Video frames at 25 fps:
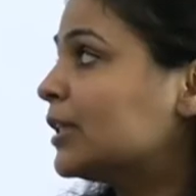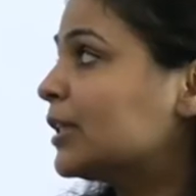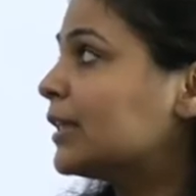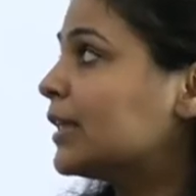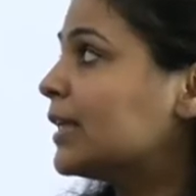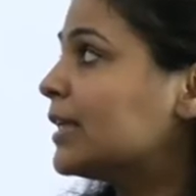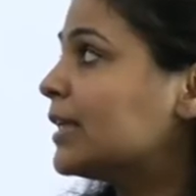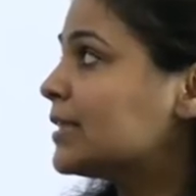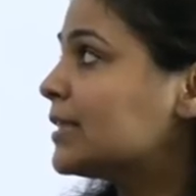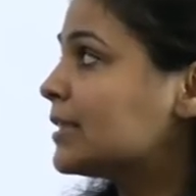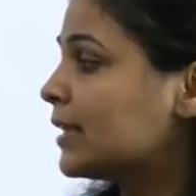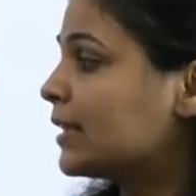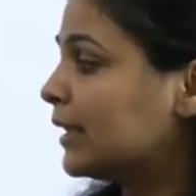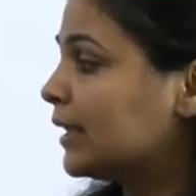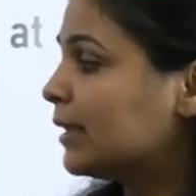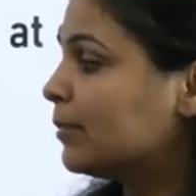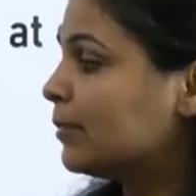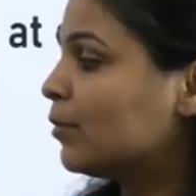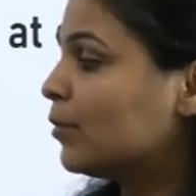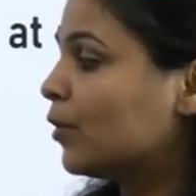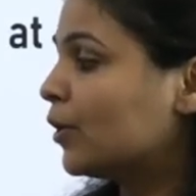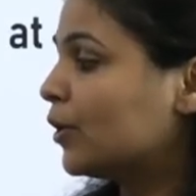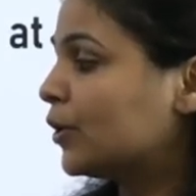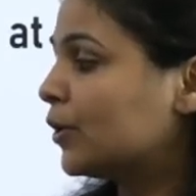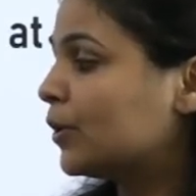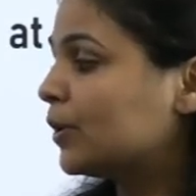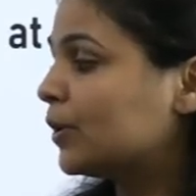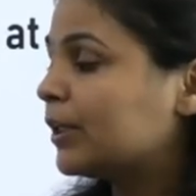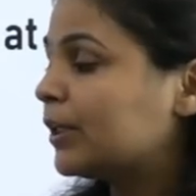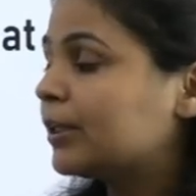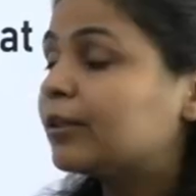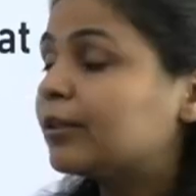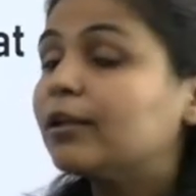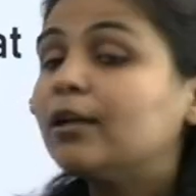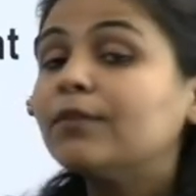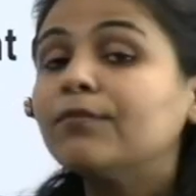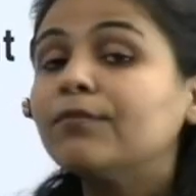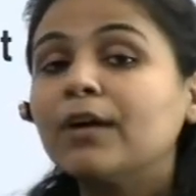हैं स्टडी मॉड्यूल की
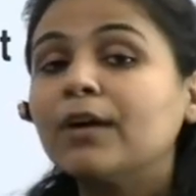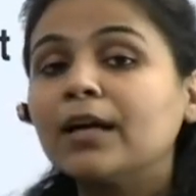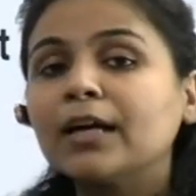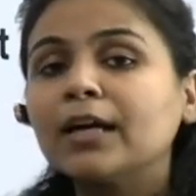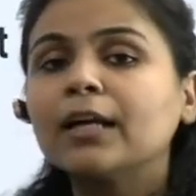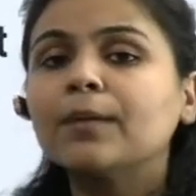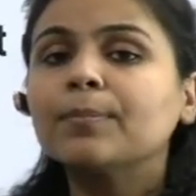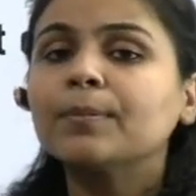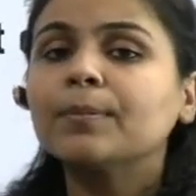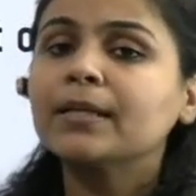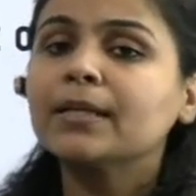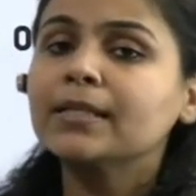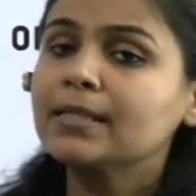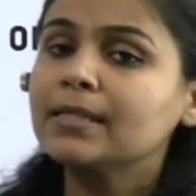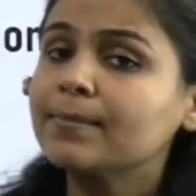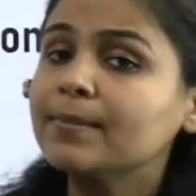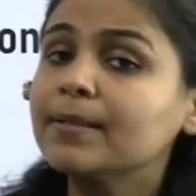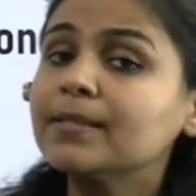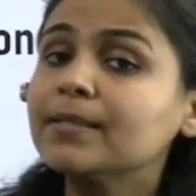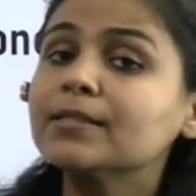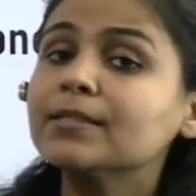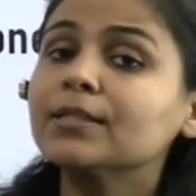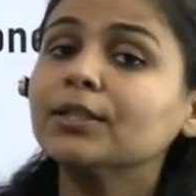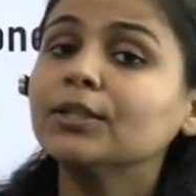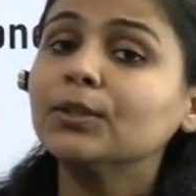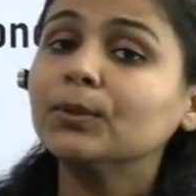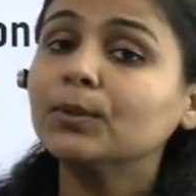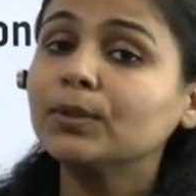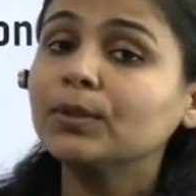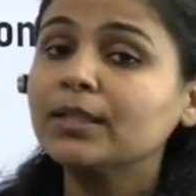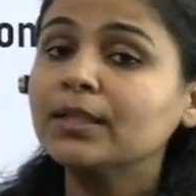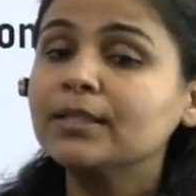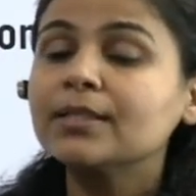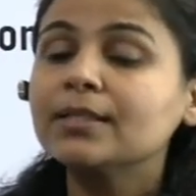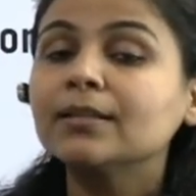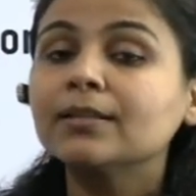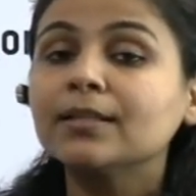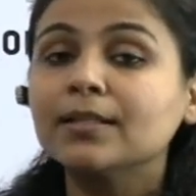तरफ अगर आप किसी भी इंस्टीट्यूट
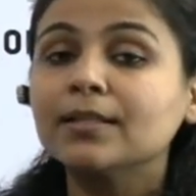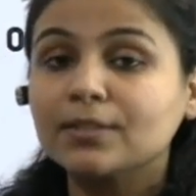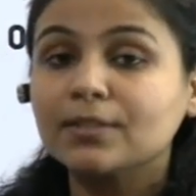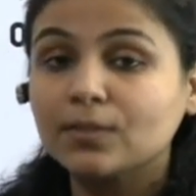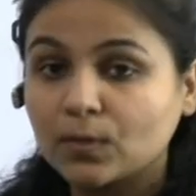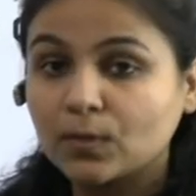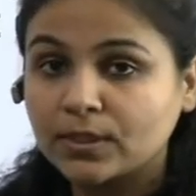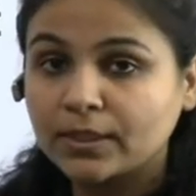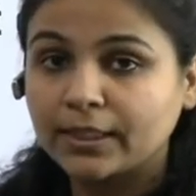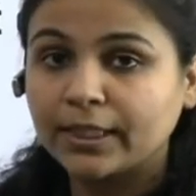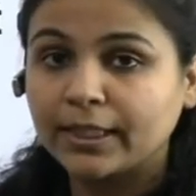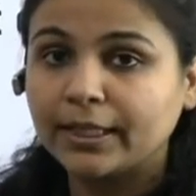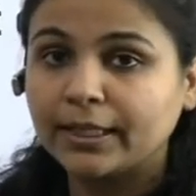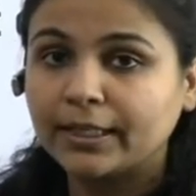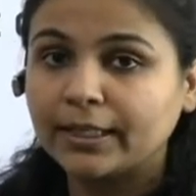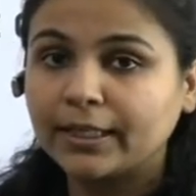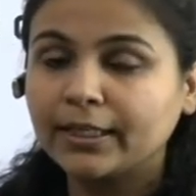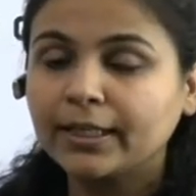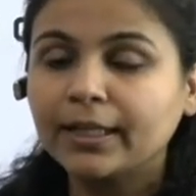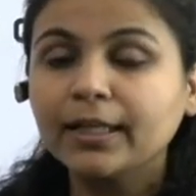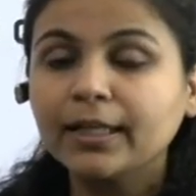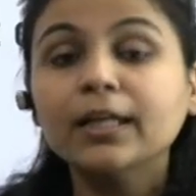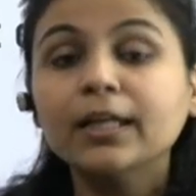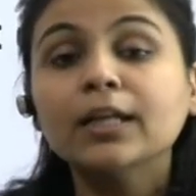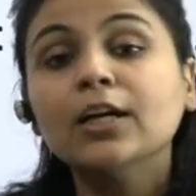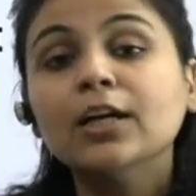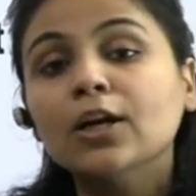के साथ एसोसिएटेड है